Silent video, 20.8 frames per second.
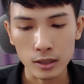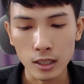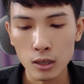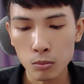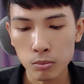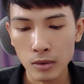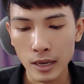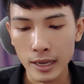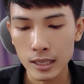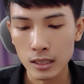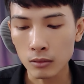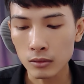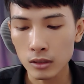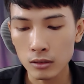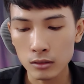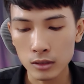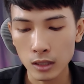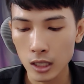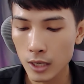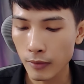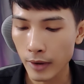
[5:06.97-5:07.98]
tới lúc này cũng tương
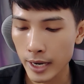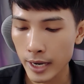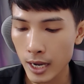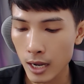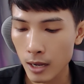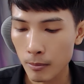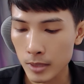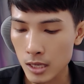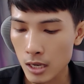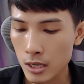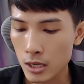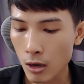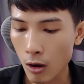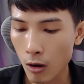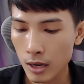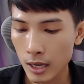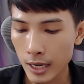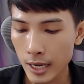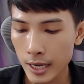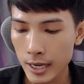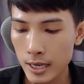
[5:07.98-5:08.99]
tự như vậy ha mình sẽ chọn
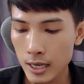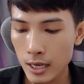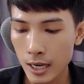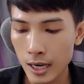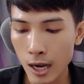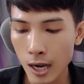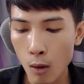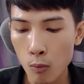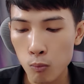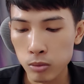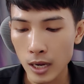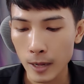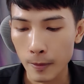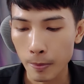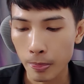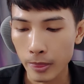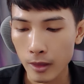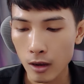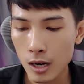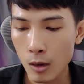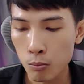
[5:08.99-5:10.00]
là cái không nè
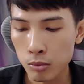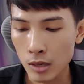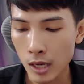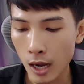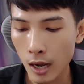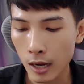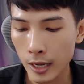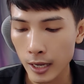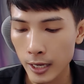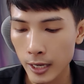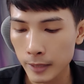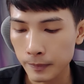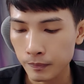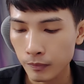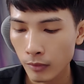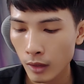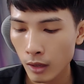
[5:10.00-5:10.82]
nó không cần nè ha